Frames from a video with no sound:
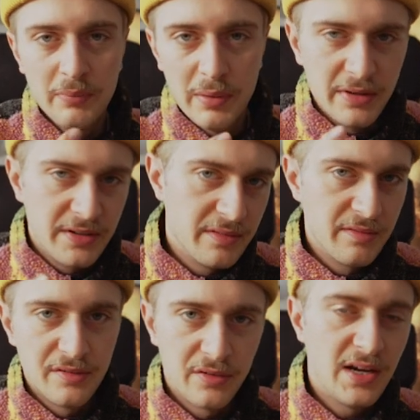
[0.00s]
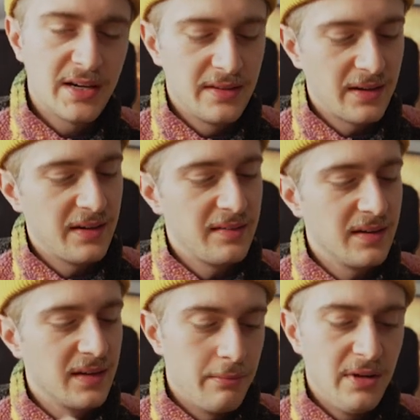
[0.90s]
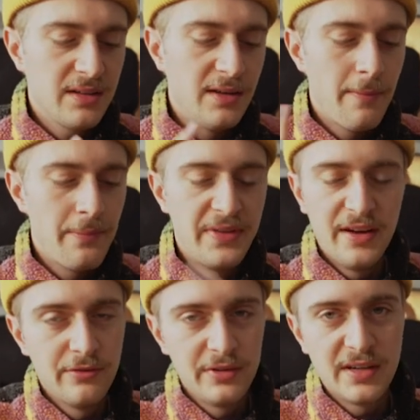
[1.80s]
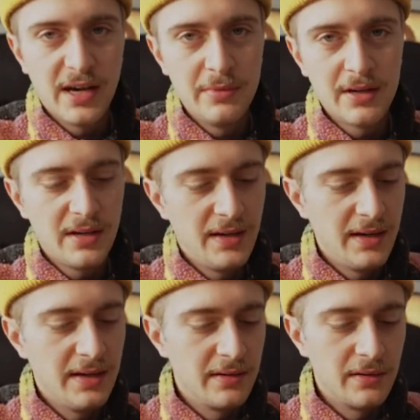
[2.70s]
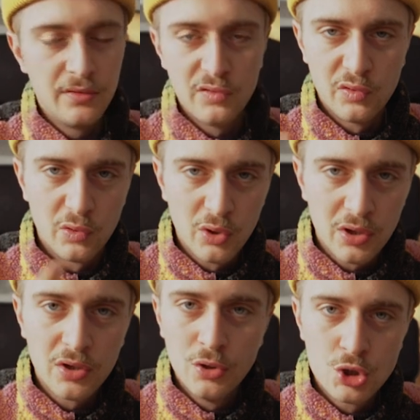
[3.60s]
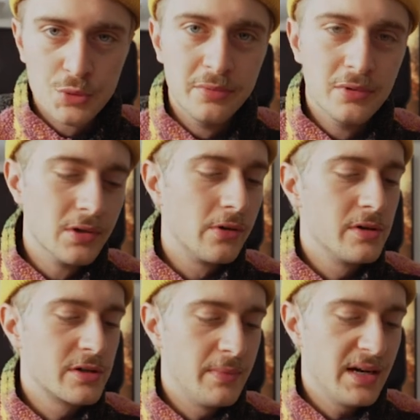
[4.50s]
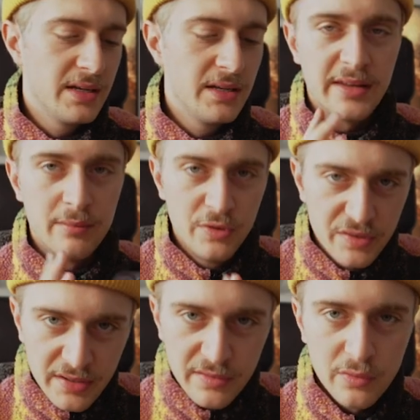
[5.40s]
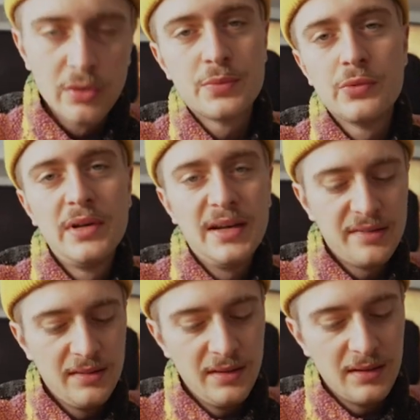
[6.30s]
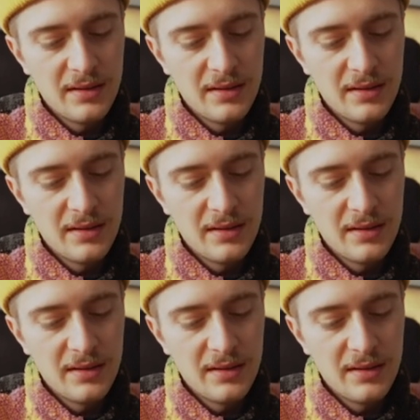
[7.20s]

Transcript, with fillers: bei manchen sind es auch 38, gemacht habt, dann wird die Kamera ein Zurück Spulgeräusch machen. Dann müsst ihr die zurückspulen lassen.